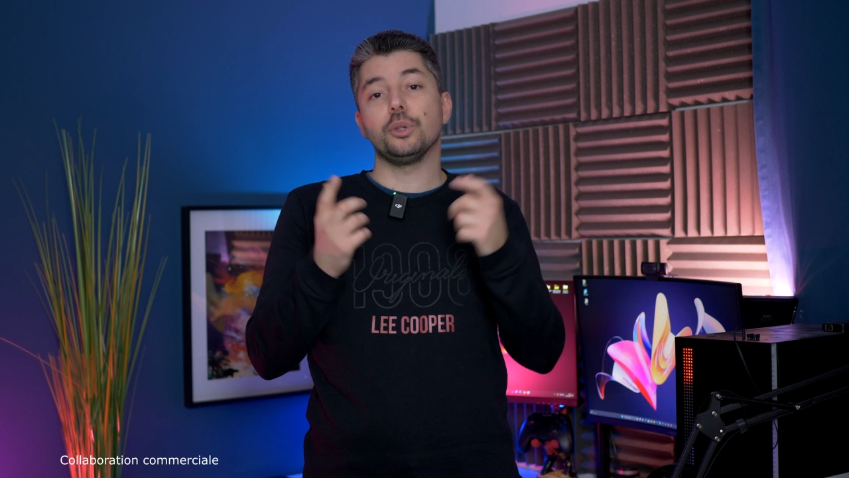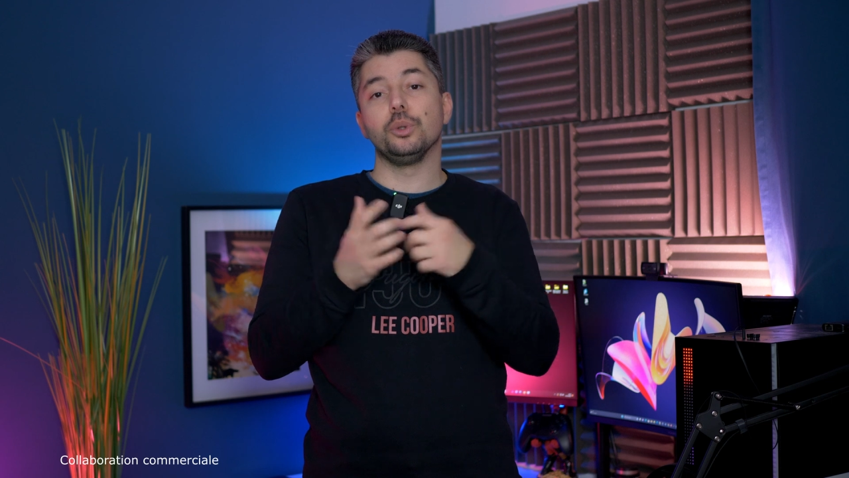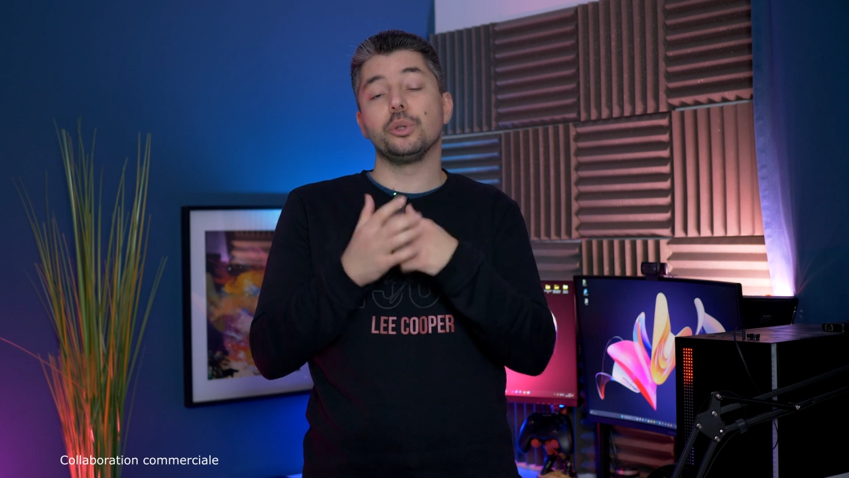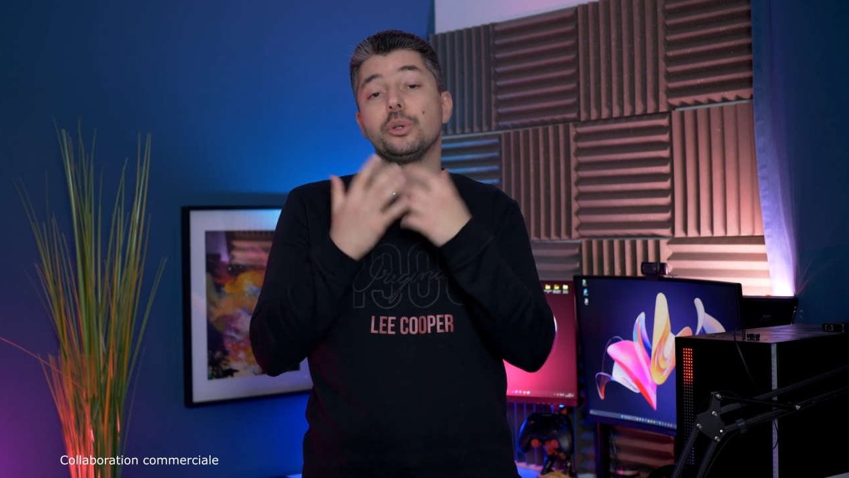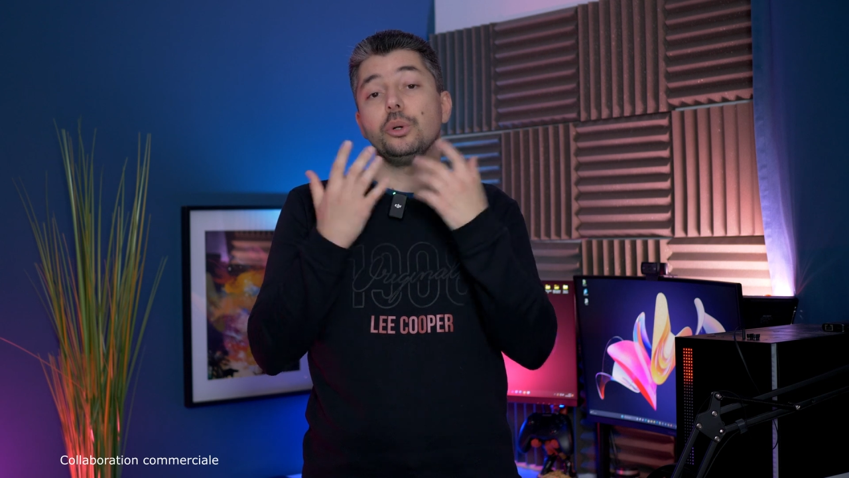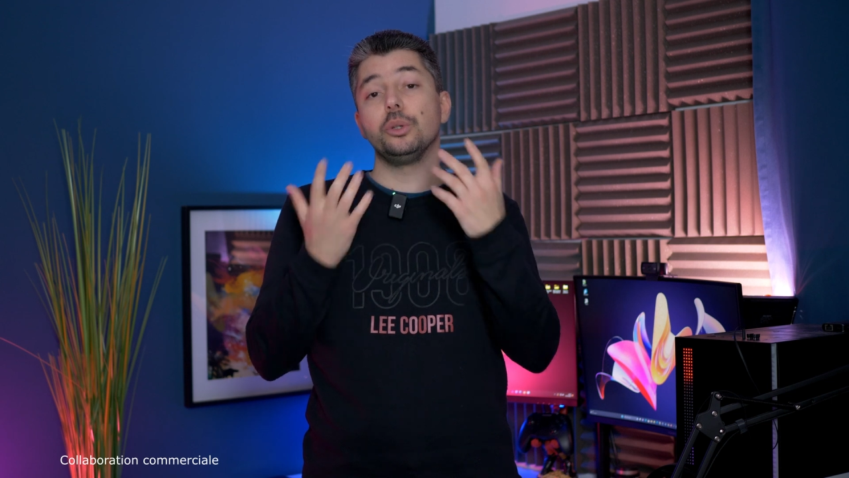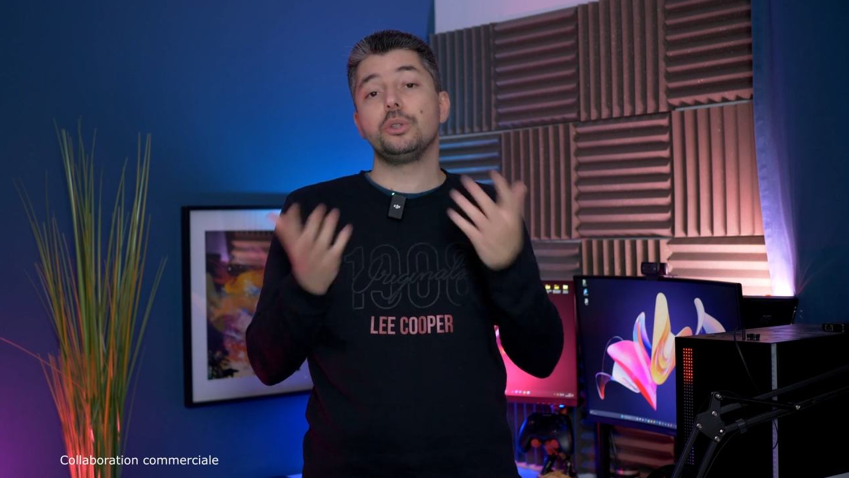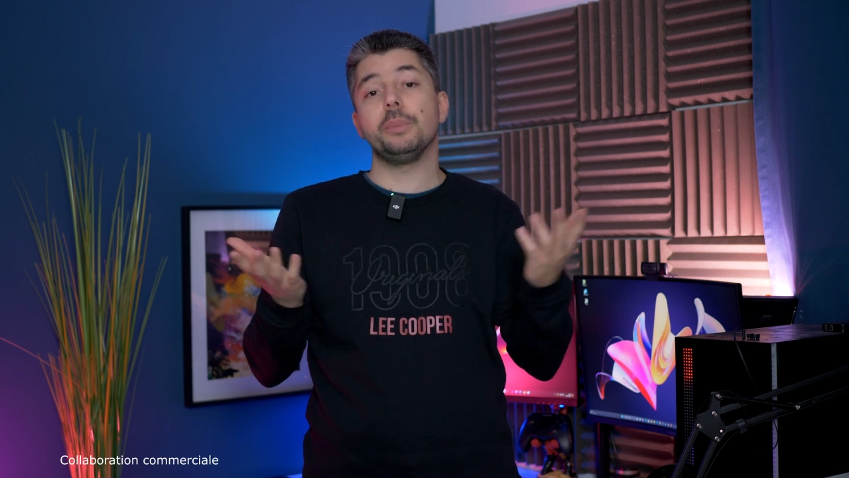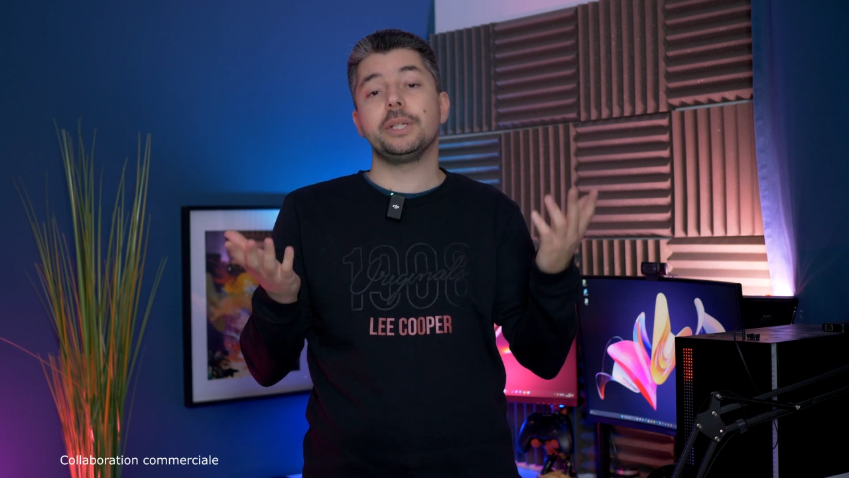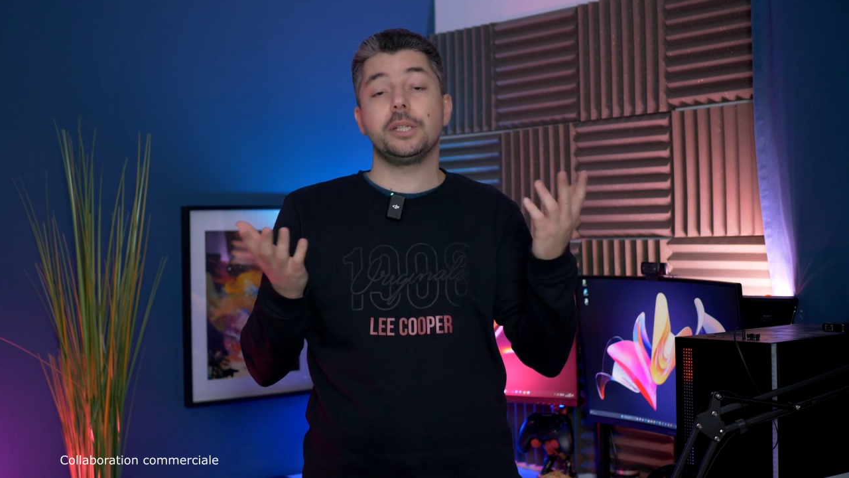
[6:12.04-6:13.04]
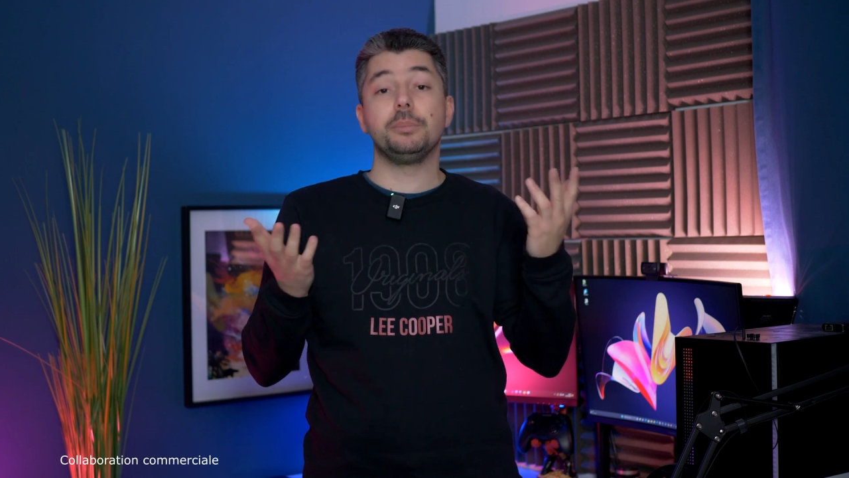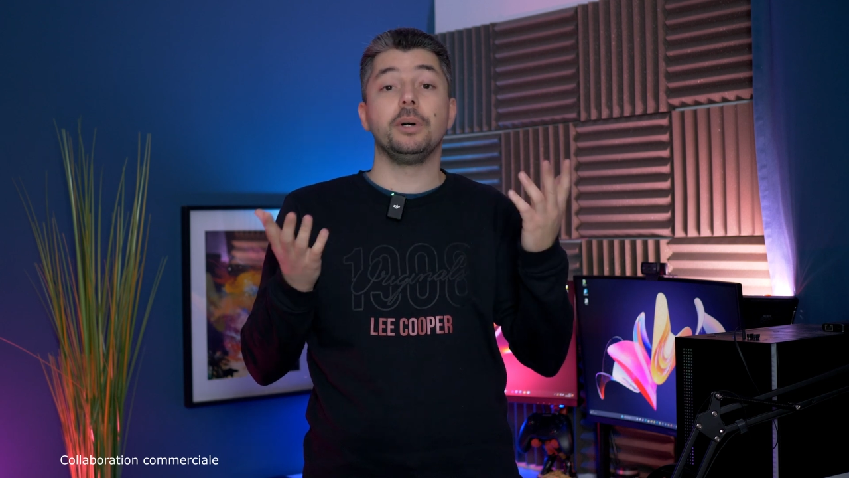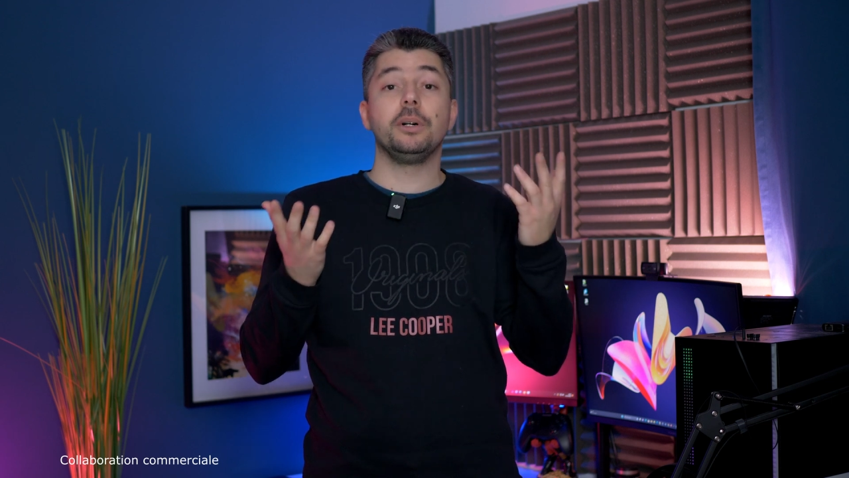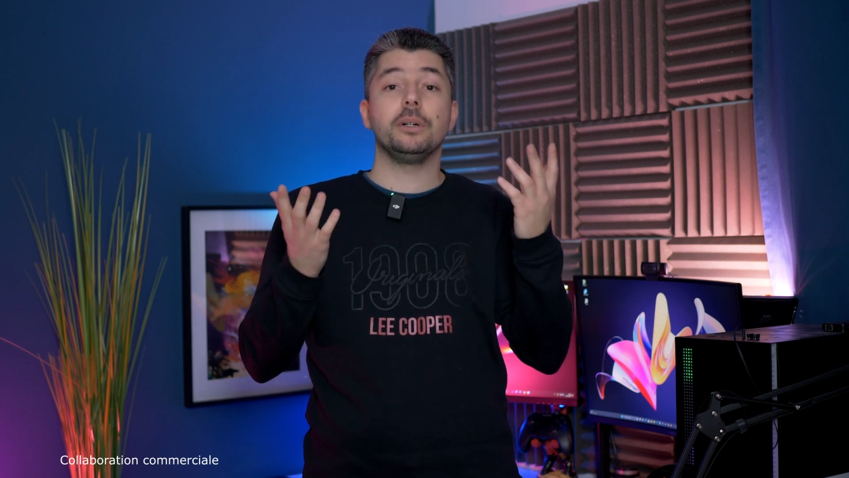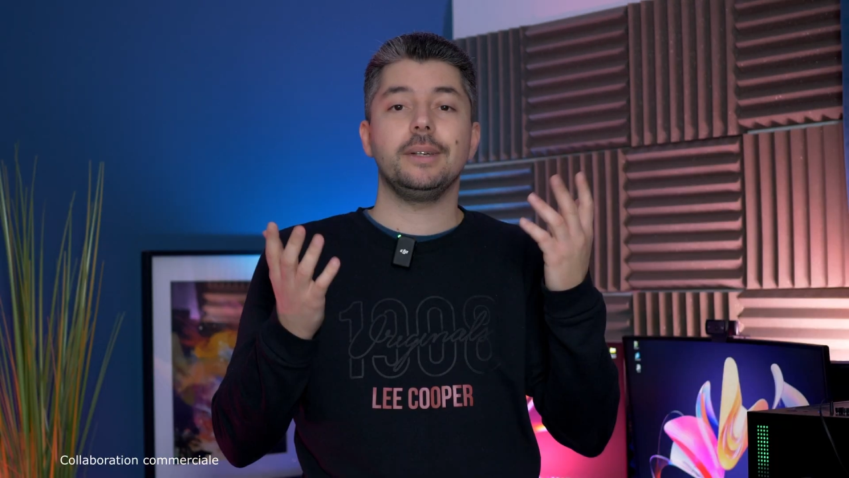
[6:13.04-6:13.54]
sont donc automatiquement